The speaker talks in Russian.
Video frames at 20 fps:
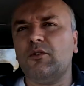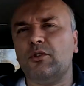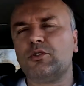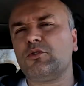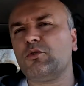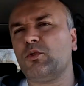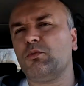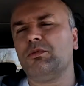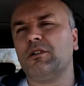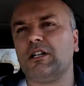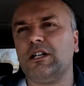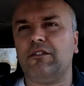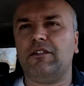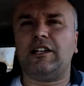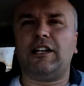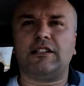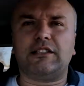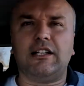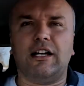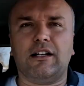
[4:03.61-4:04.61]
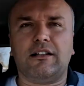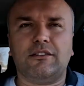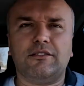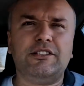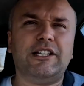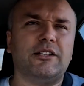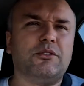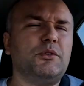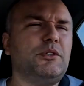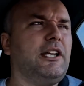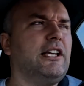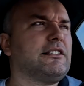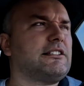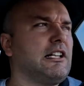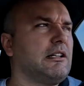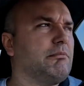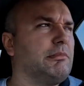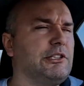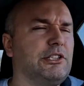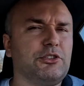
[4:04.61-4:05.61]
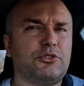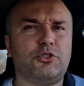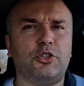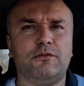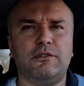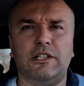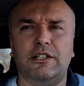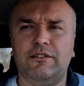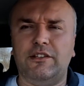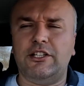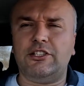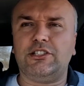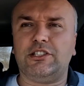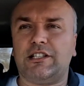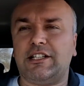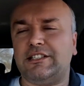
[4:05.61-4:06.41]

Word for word: вот грубо говоря так. Не, ну есть как бы дешевые вещи,